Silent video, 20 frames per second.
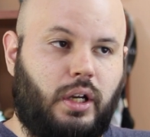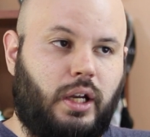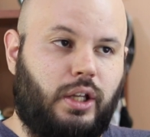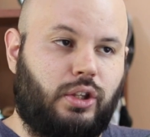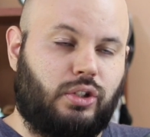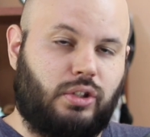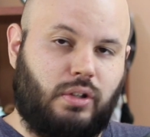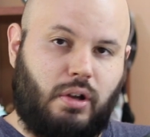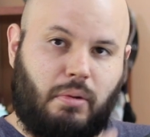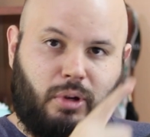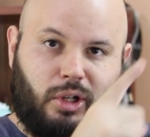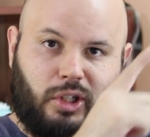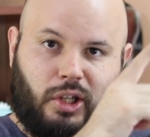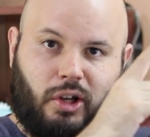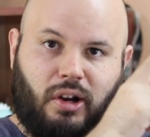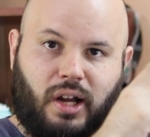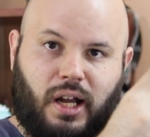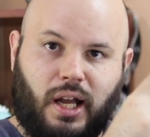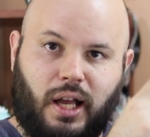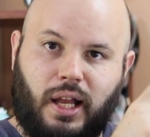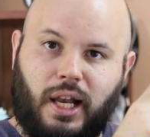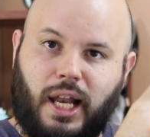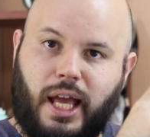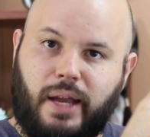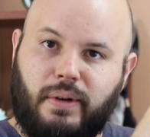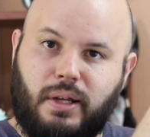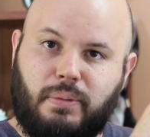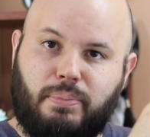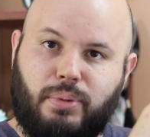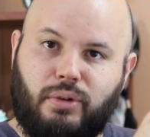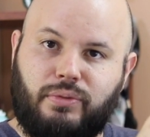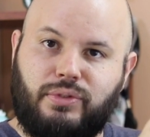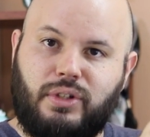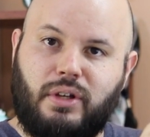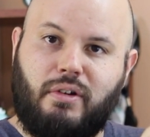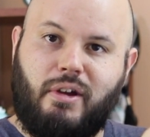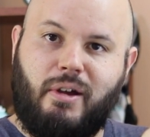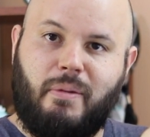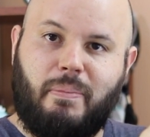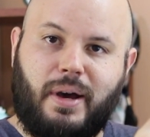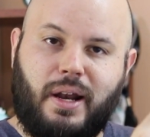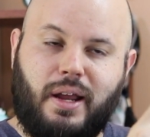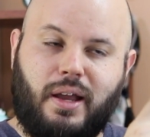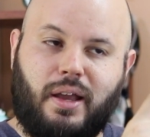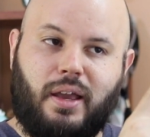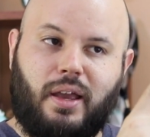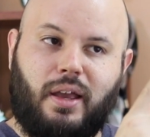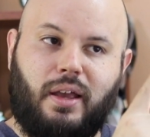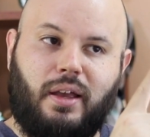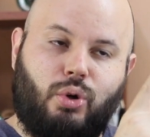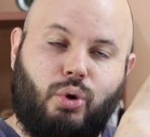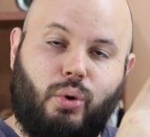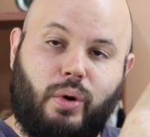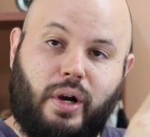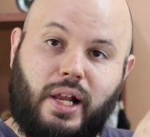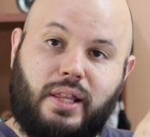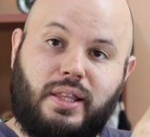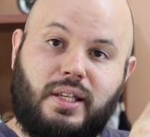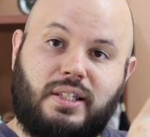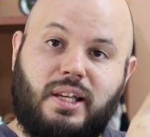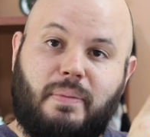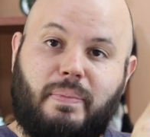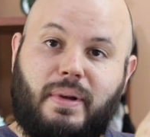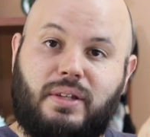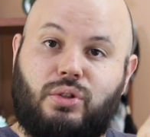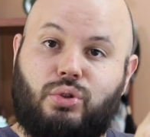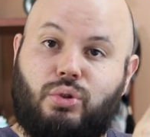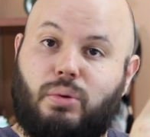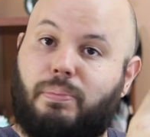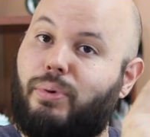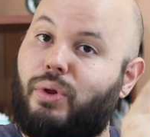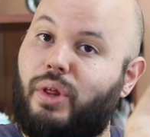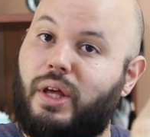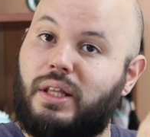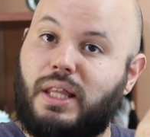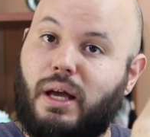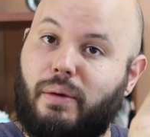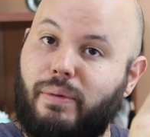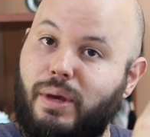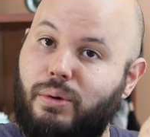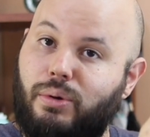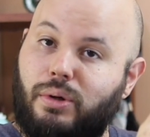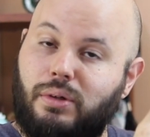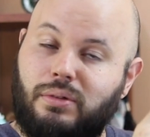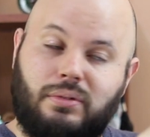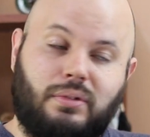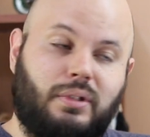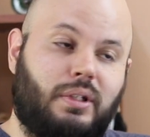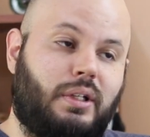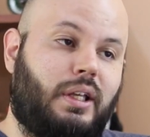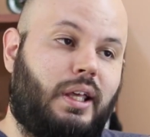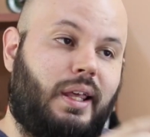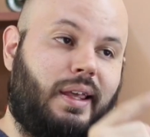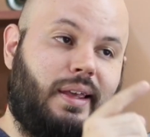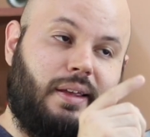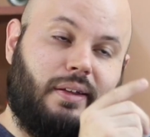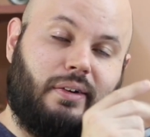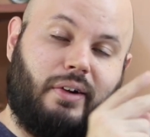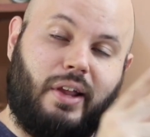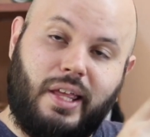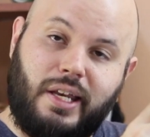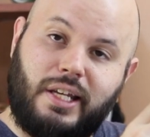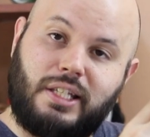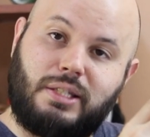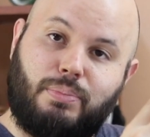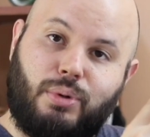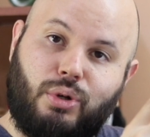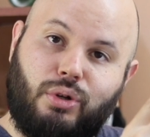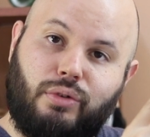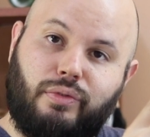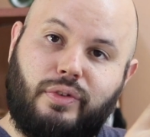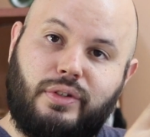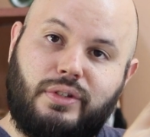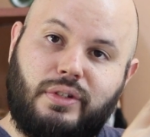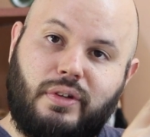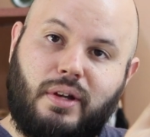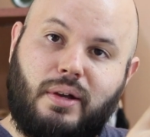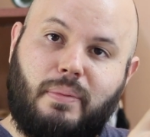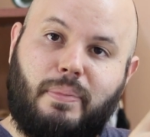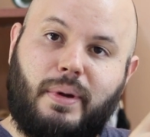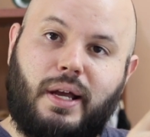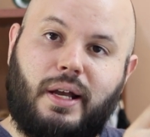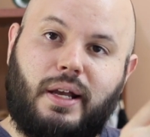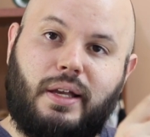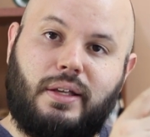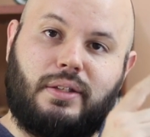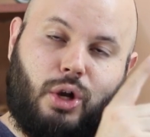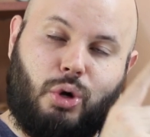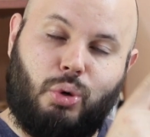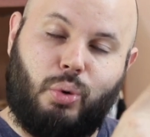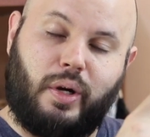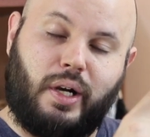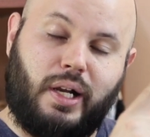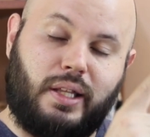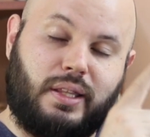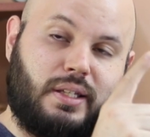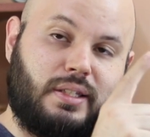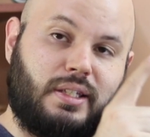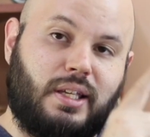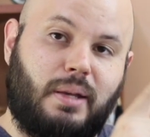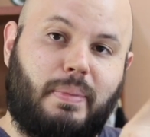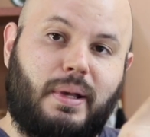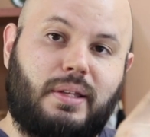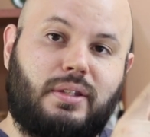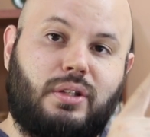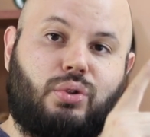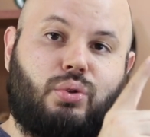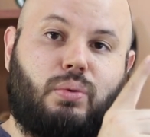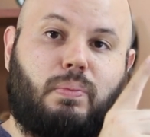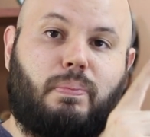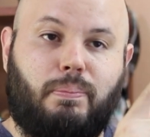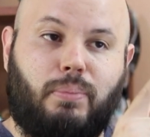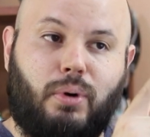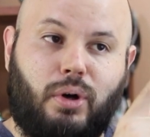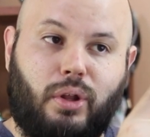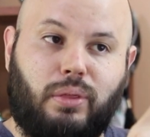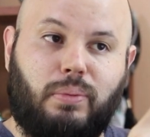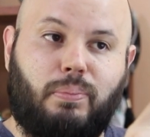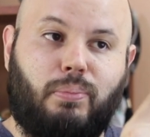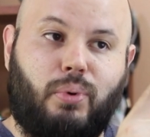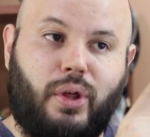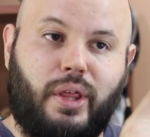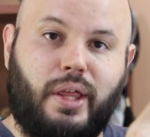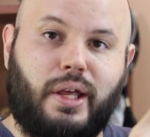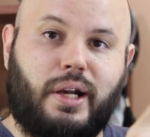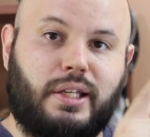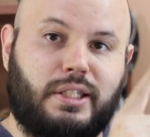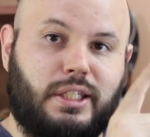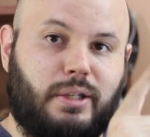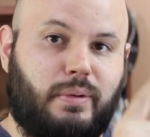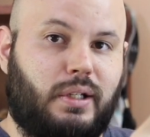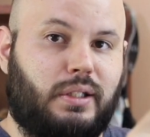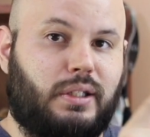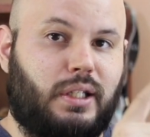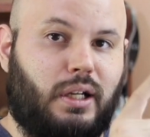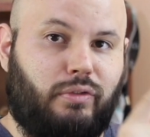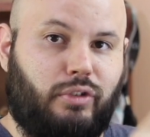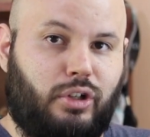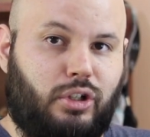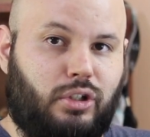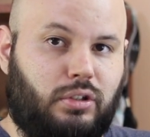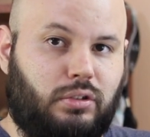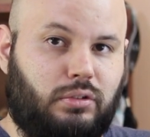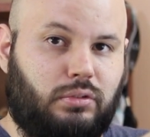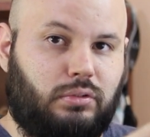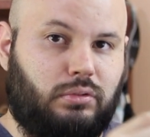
Entonces vamos a notarlo acá. Lioness Proof sirve para que Kubernetes sepa si tu pod está vivo y Readiness Proof sirve para que Kubernetes sepa si tu pod puede recibir tráfico